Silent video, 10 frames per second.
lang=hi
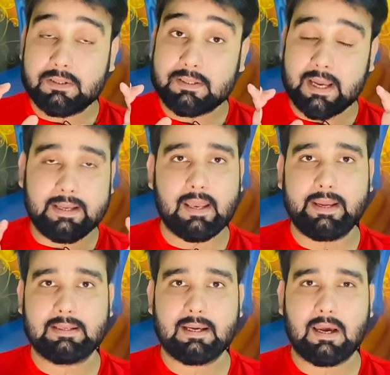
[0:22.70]
सही
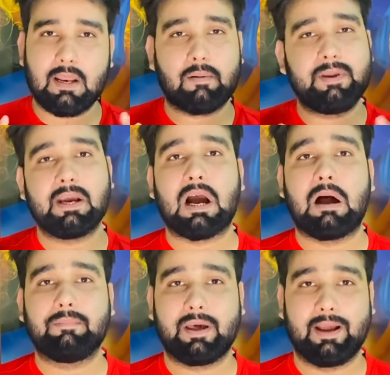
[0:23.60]
तरीके से करें तभी ये
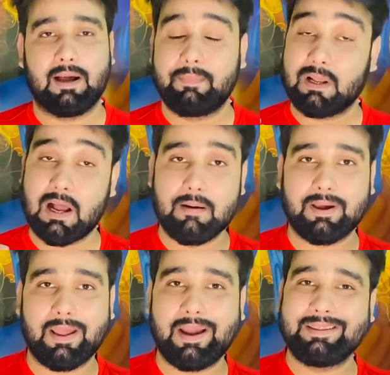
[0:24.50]
काम करेगा पर काम
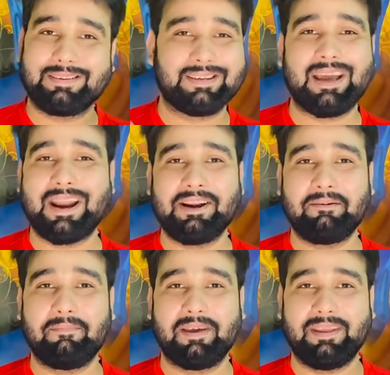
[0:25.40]
करेगा इसकी
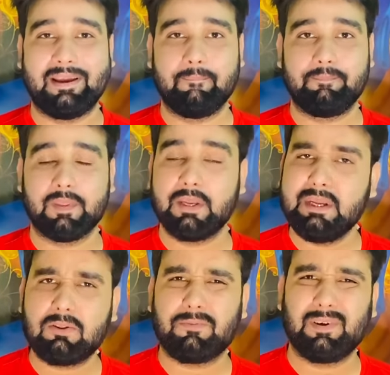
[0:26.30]
गारंटी मेरी है
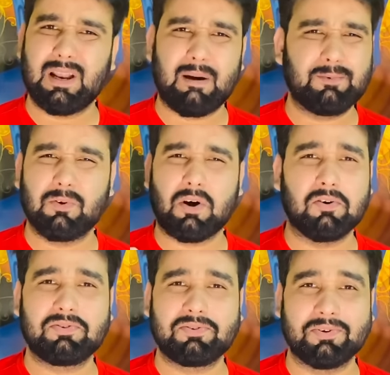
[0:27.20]
नहीं तो फिर आप जो
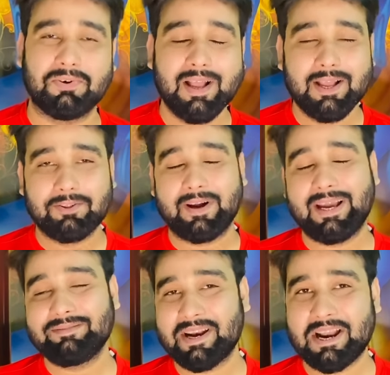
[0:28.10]
कहो सो तो
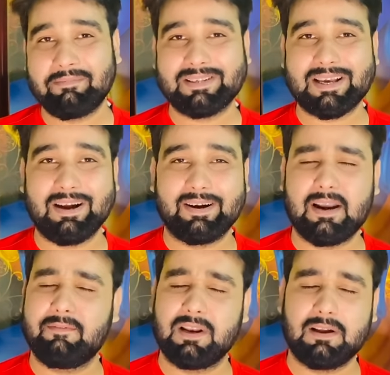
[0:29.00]
गाइज मेरा नाम है सागर
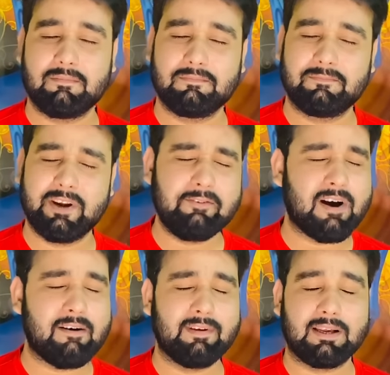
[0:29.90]
एंड वेलकम वेरी
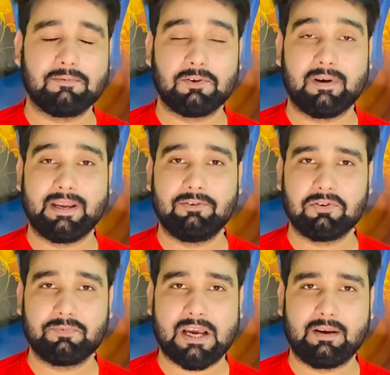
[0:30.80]
वार्म वेलकम टू माई
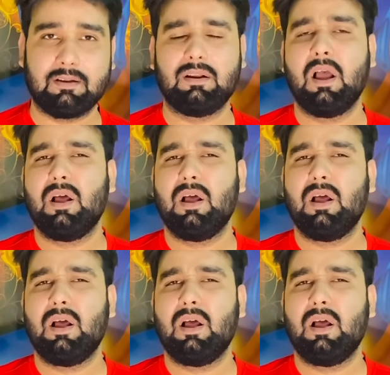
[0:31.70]
यूट्यूब चैनल